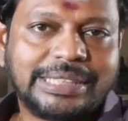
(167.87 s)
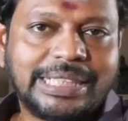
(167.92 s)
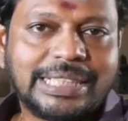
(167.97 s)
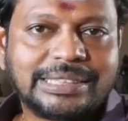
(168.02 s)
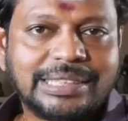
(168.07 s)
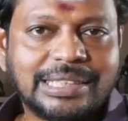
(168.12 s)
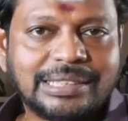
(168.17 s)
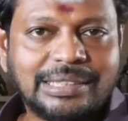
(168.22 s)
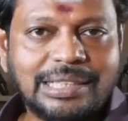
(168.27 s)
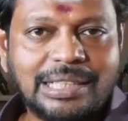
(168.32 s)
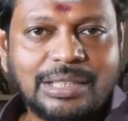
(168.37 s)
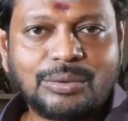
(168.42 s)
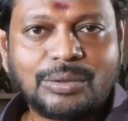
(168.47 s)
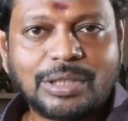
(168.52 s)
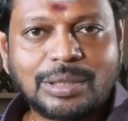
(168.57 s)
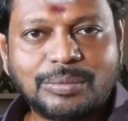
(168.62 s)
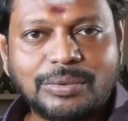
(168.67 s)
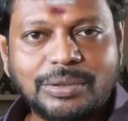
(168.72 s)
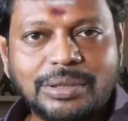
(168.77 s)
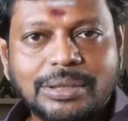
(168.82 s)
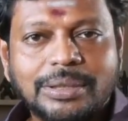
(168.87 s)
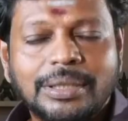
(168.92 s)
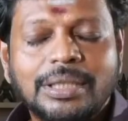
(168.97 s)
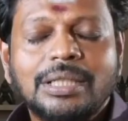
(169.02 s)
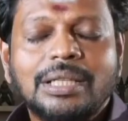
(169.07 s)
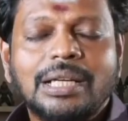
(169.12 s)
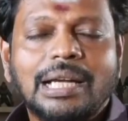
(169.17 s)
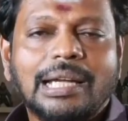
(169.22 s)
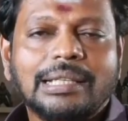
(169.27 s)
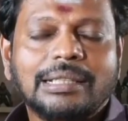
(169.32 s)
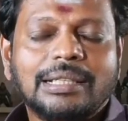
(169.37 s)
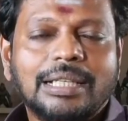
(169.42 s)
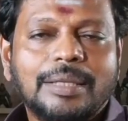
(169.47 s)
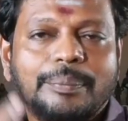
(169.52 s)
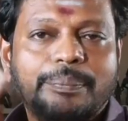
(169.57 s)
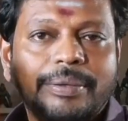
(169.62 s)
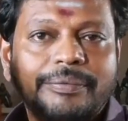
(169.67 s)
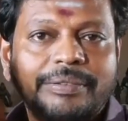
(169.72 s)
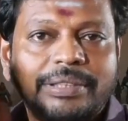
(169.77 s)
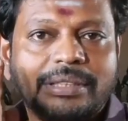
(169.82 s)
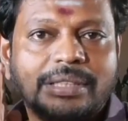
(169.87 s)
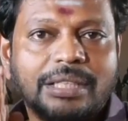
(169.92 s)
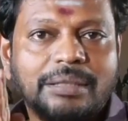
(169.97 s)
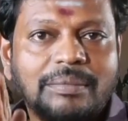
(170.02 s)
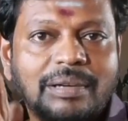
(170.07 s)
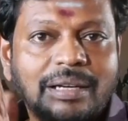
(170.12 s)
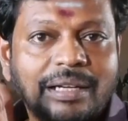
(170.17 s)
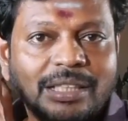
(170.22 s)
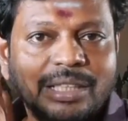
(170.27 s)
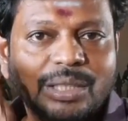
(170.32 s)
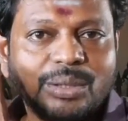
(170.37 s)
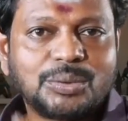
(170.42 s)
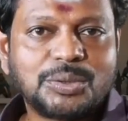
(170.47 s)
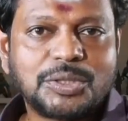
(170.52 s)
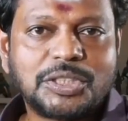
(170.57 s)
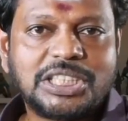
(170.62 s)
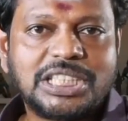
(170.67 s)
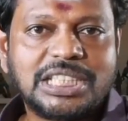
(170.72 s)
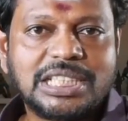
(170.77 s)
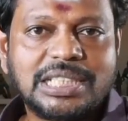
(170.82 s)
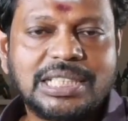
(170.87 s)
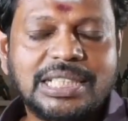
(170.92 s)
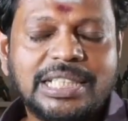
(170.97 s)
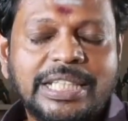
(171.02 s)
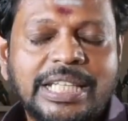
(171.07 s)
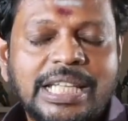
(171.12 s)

தீய சக்தியில் குணம் உண்டு அதனால் பவித்திரமான அந்த குச்சி